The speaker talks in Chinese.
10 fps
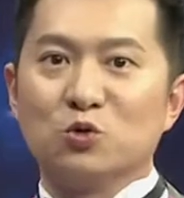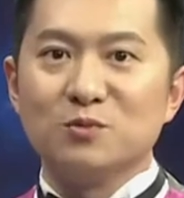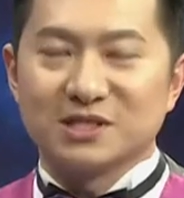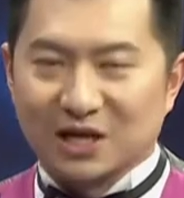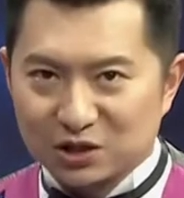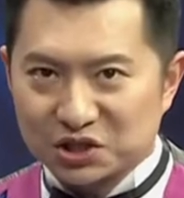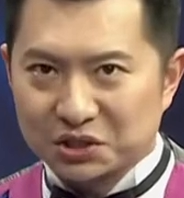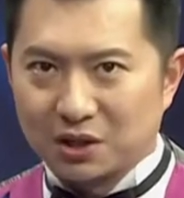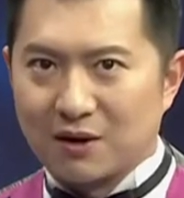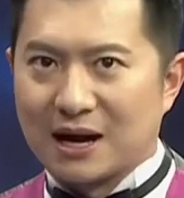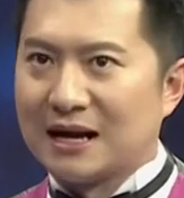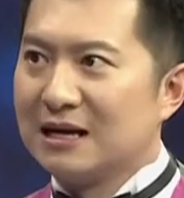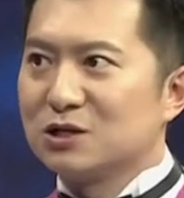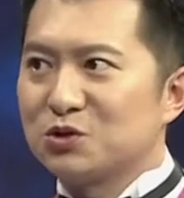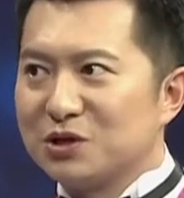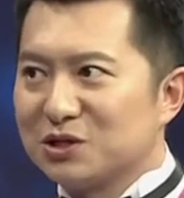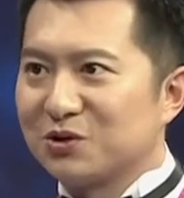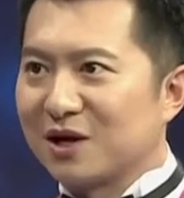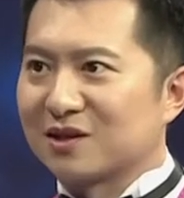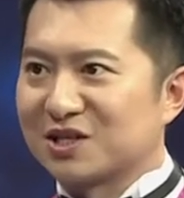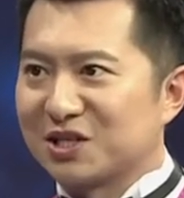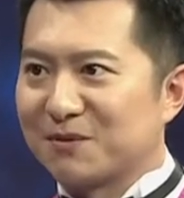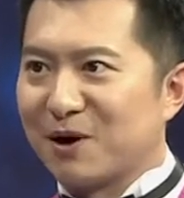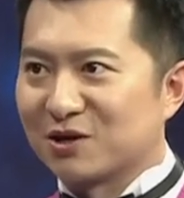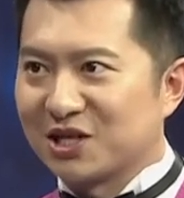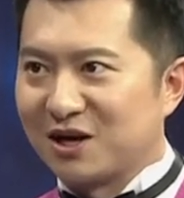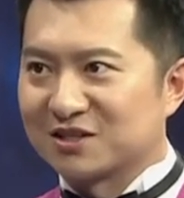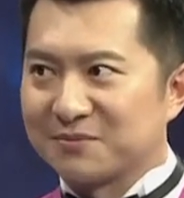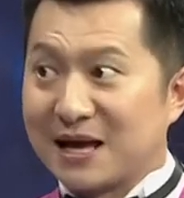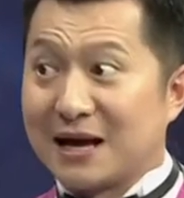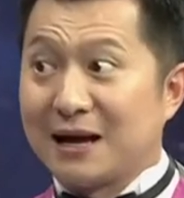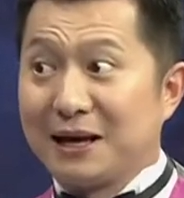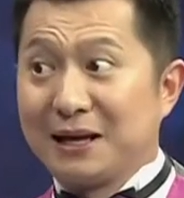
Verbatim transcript: 独木桥的时候啊，最重要的是保持好什么呀？